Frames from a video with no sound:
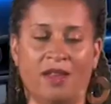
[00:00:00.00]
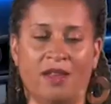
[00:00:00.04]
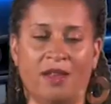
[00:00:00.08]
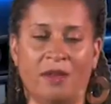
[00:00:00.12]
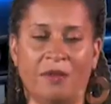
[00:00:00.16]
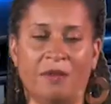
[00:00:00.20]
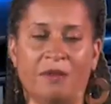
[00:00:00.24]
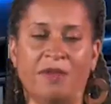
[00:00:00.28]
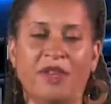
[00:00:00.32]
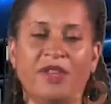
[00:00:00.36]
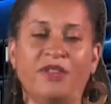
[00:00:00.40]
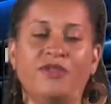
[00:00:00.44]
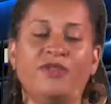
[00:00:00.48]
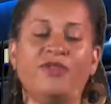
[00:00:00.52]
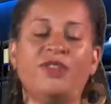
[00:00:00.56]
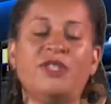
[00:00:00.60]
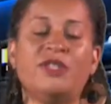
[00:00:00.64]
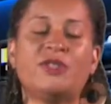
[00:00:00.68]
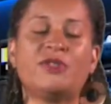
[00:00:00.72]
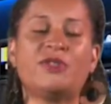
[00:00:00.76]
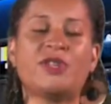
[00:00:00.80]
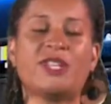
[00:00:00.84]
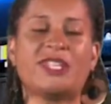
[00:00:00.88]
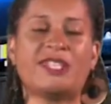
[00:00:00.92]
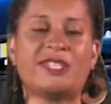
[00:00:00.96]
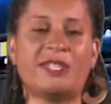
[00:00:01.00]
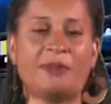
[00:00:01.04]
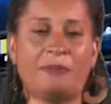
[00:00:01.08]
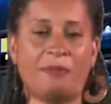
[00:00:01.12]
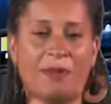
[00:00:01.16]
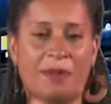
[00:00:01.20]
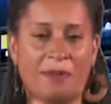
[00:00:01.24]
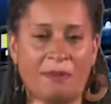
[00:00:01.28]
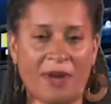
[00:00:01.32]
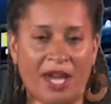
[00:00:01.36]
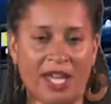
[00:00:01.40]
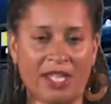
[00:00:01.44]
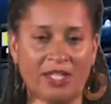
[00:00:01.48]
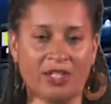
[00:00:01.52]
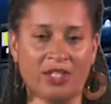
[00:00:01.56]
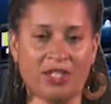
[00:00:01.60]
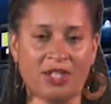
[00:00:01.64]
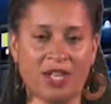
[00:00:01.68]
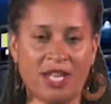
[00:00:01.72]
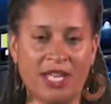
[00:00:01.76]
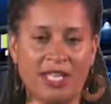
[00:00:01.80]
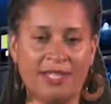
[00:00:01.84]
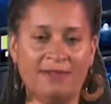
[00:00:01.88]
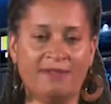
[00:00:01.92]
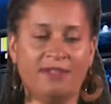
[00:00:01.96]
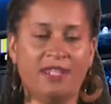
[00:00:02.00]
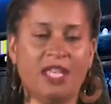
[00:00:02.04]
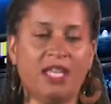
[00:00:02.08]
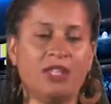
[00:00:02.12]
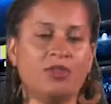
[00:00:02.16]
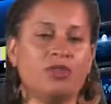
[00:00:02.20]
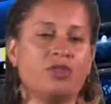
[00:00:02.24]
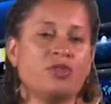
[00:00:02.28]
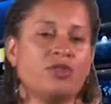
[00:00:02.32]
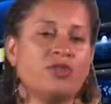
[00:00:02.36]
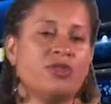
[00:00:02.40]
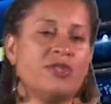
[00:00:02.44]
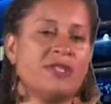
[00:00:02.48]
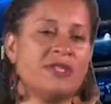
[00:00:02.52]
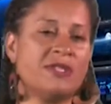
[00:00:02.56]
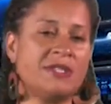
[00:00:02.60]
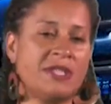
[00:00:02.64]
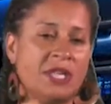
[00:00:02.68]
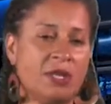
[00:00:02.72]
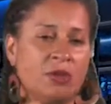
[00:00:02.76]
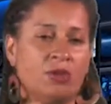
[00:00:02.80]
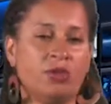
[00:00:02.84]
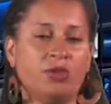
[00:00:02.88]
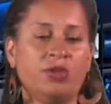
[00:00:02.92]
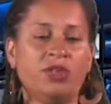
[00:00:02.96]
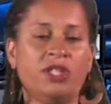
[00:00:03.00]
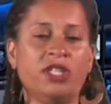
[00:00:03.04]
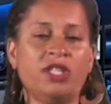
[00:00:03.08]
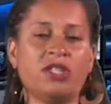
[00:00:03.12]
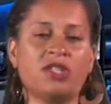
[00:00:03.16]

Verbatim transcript: Bem-vindos ao STP+. Dentro de cinco dias,